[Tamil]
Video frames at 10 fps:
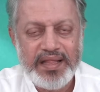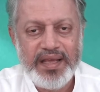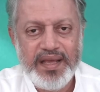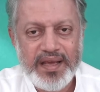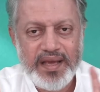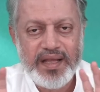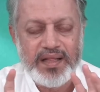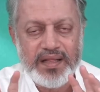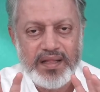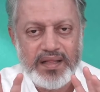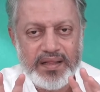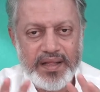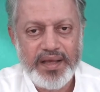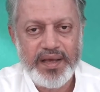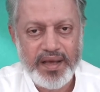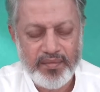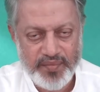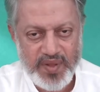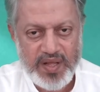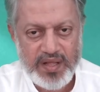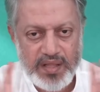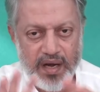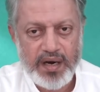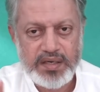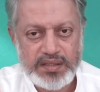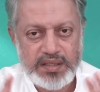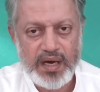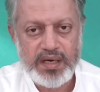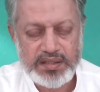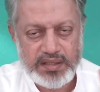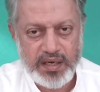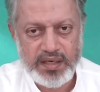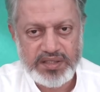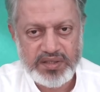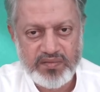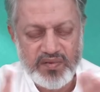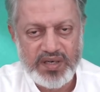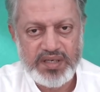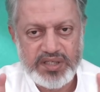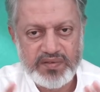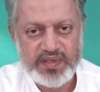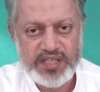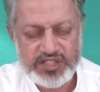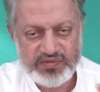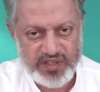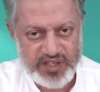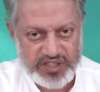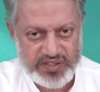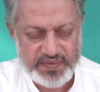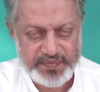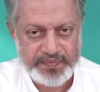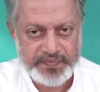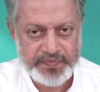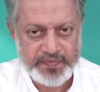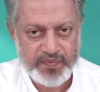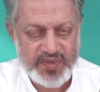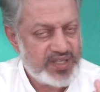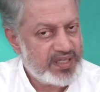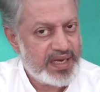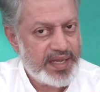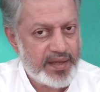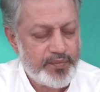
திங்கிங் திங்கிங் தாட்ஸ் தாட்ஸ் தாட்ஸ் வேர்ட்ஸ் வேர்ட்ஸ் வேர்ட்ஸ் இதுதானே